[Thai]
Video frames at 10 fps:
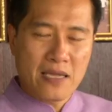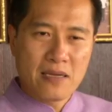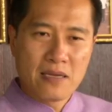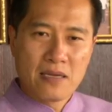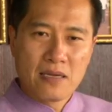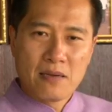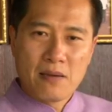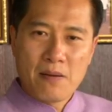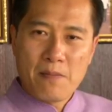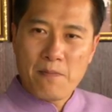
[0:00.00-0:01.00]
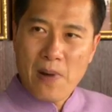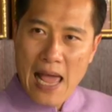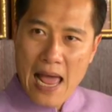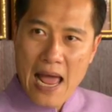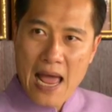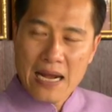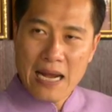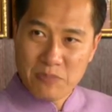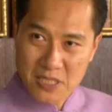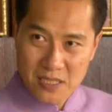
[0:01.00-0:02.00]
ขายปลา
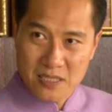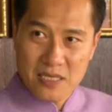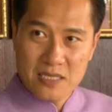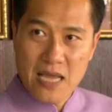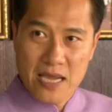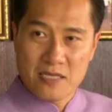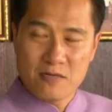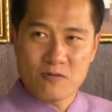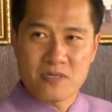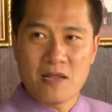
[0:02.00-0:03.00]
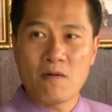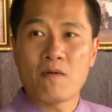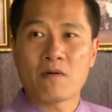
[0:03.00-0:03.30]
น้ำจืดที่ใหญ่ที่สุดในโล